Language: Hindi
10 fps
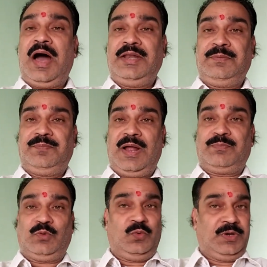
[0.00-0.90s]
हानि
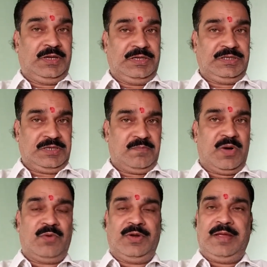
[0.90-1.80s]
प्राप्त होने की
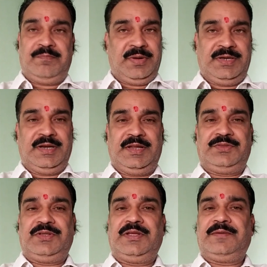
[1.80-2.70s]
संभावनाएं बनी
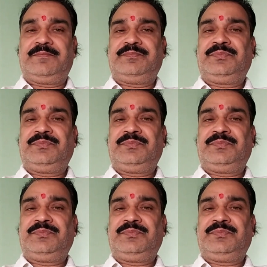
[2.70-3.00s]
रहती हैं